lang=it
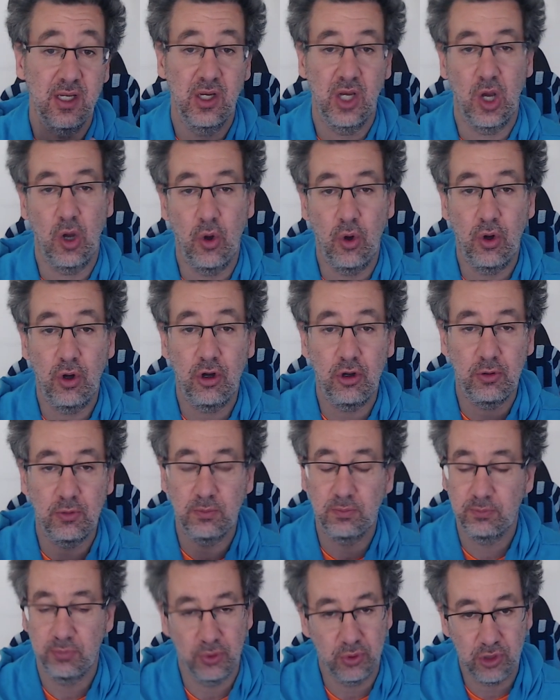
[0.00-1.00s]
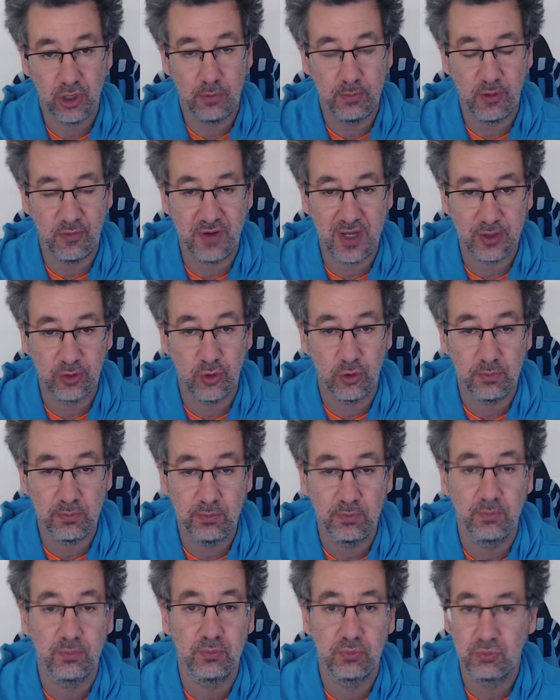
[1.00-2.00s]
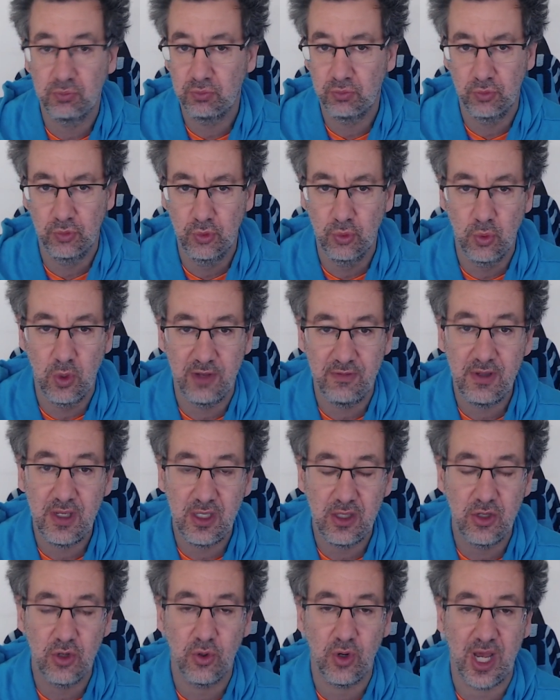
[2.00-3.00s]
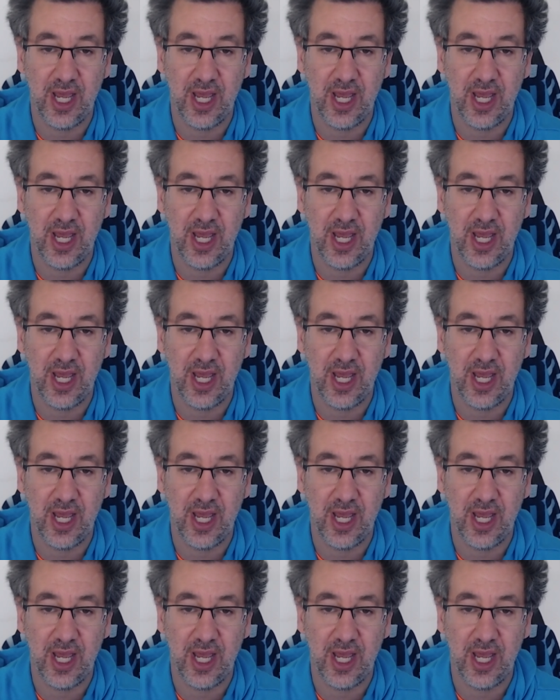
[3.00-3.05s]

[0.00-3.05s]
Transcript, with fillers: Ho purtroppo fatto due video